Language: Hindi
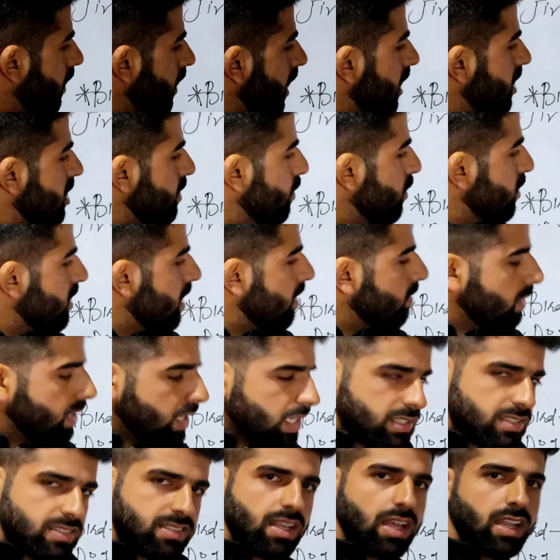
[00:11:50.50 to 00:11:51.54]
लेट सपोज हम
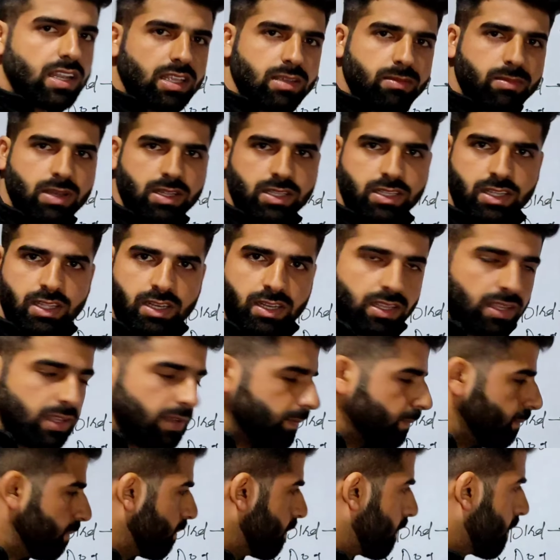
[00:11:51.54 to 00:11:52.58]
इस साल की बात करेंगे
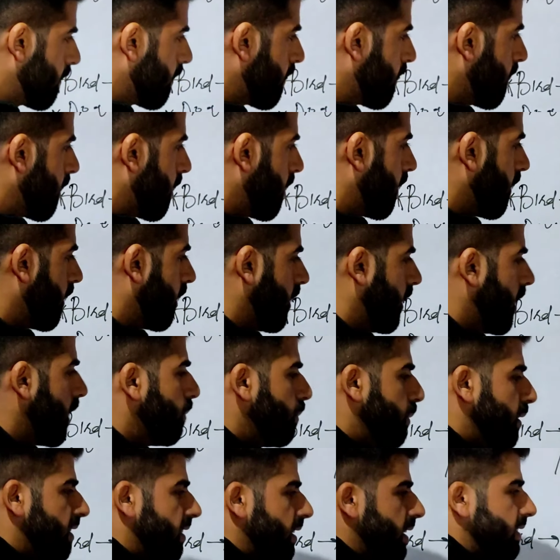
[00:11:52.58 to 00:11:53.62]
या
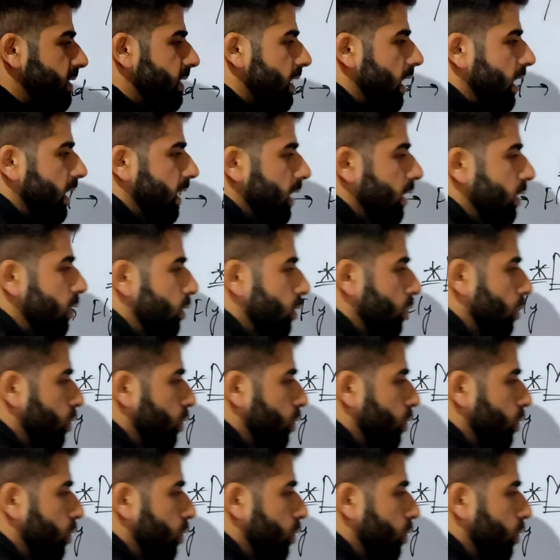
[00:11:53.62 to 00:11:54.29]
पिछले साल की